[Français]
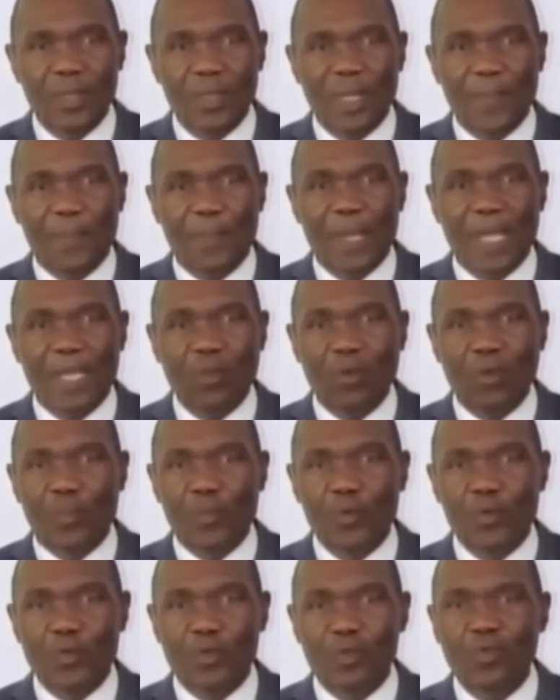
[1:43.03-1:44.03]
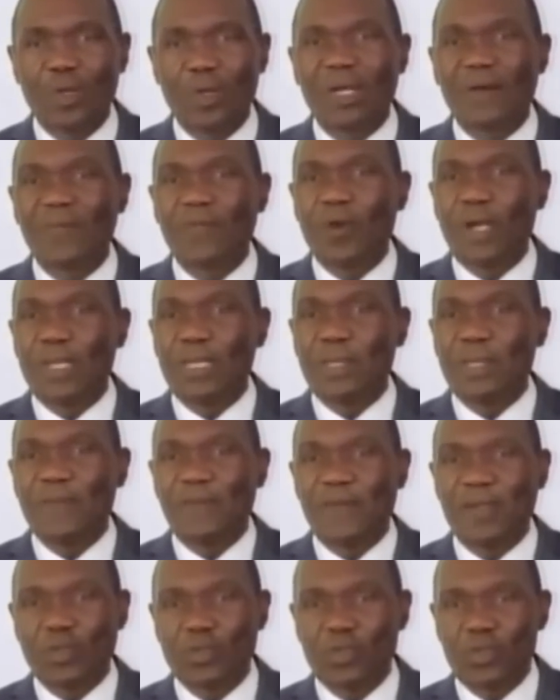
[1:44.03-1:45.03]
Ce n'est pas non plus nous
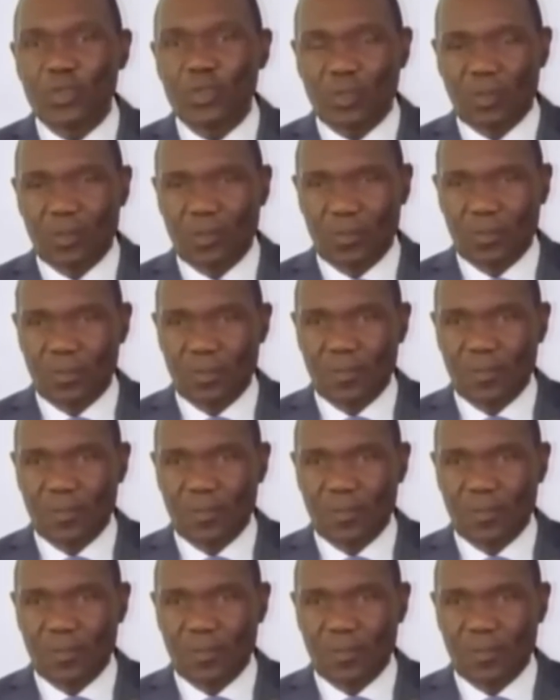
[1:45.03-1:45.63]
renvoyer des factures.